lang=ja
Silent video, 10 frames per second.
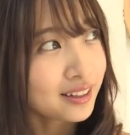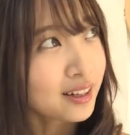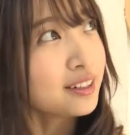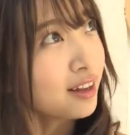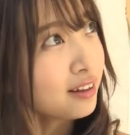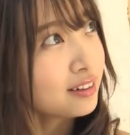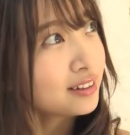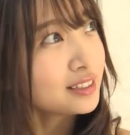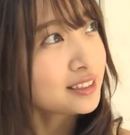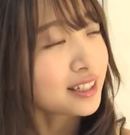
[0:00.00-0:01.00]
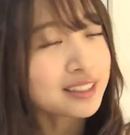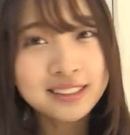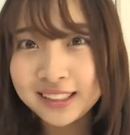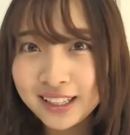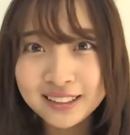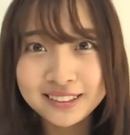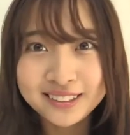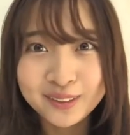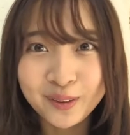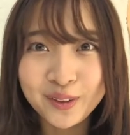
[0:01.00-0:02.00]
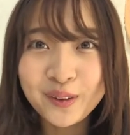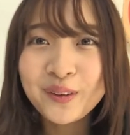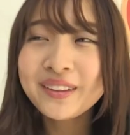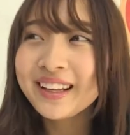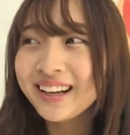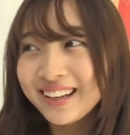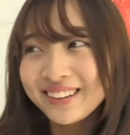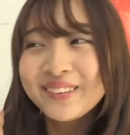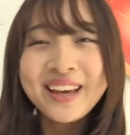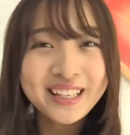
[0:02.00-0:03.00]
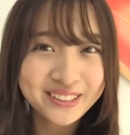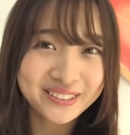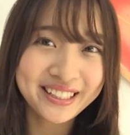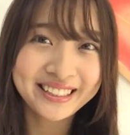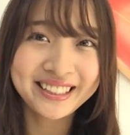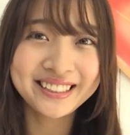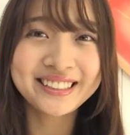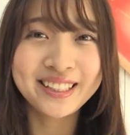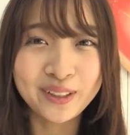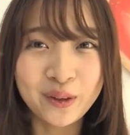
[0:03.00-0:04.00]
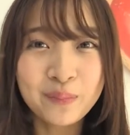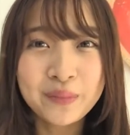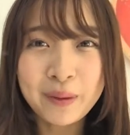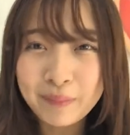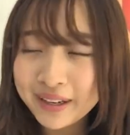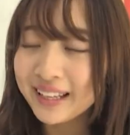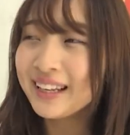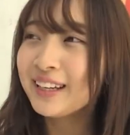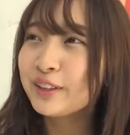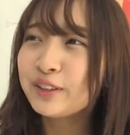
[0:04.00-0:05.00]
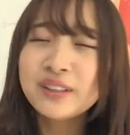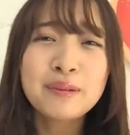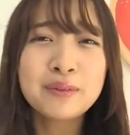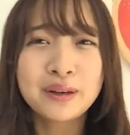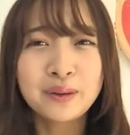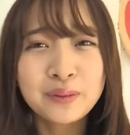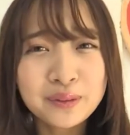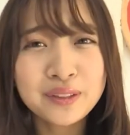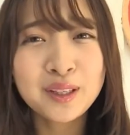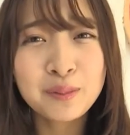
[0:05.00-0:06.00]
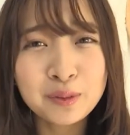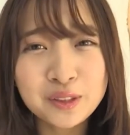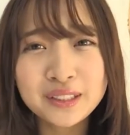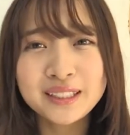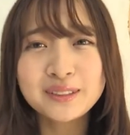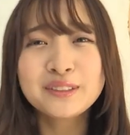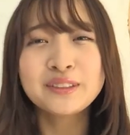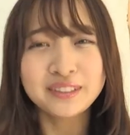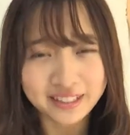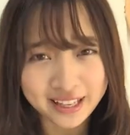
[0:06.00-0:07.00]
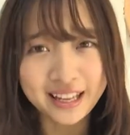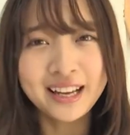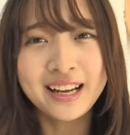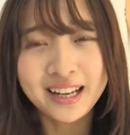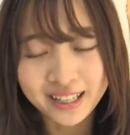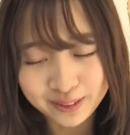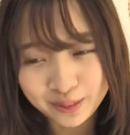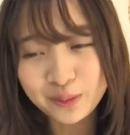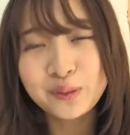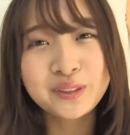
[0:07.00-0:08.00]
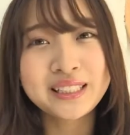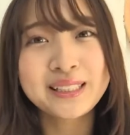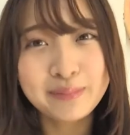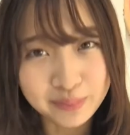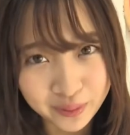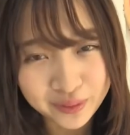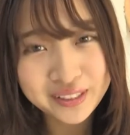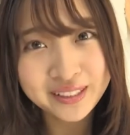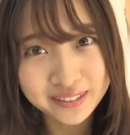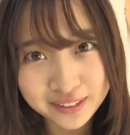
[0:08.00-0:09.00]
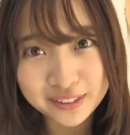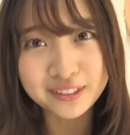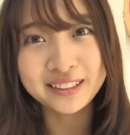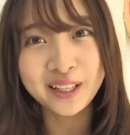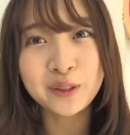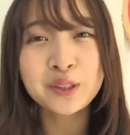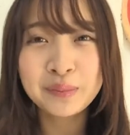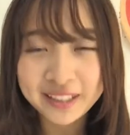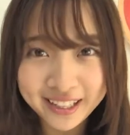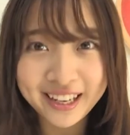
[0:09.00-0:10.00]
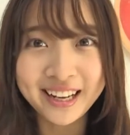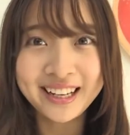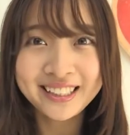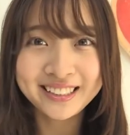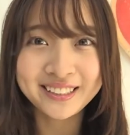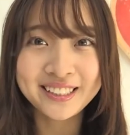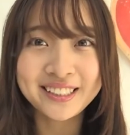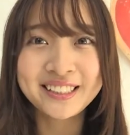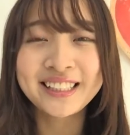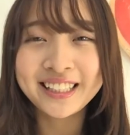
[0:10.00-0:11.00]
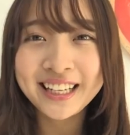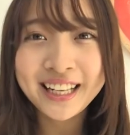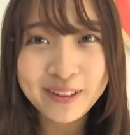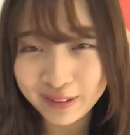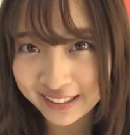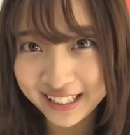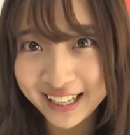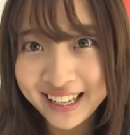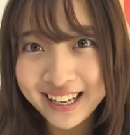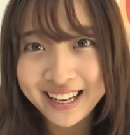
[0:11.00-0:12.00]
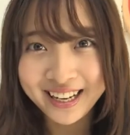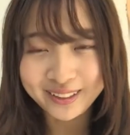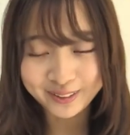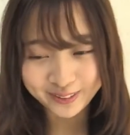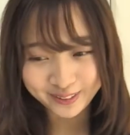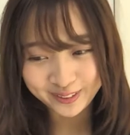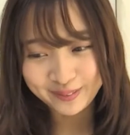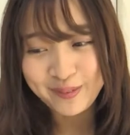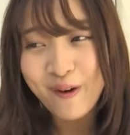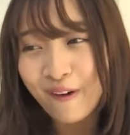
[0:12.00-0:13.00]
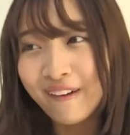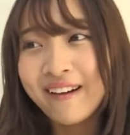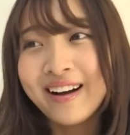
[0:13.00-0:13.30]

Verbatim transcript: かなたくさんこういろんなロケーションでやったんですけどやっぱりグアムは本当に気持ちがよくってあのどのシーンもすごく楽しみながら撮影させていただきましたあのー、もう